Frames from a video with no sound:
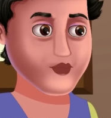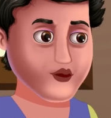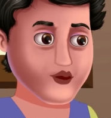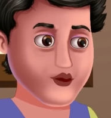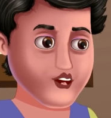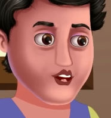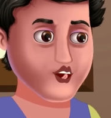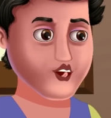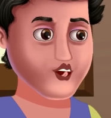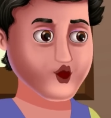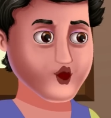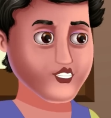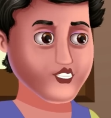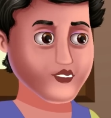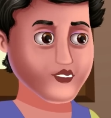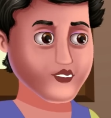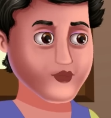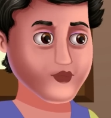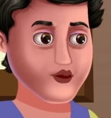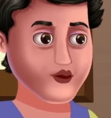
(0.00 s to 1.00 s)
हीरा
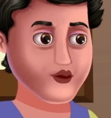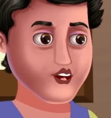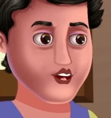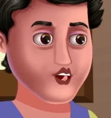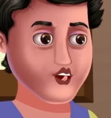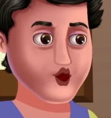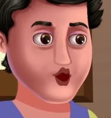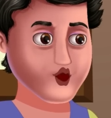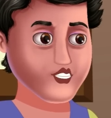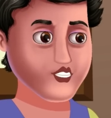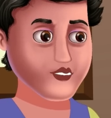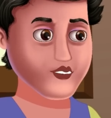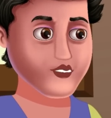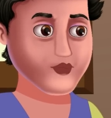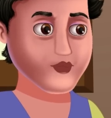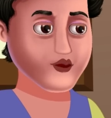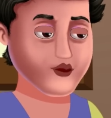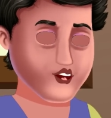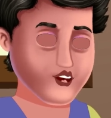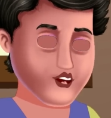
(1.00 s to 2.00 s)
उन्हें माफ कर देता
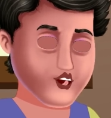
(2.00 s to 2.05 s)
है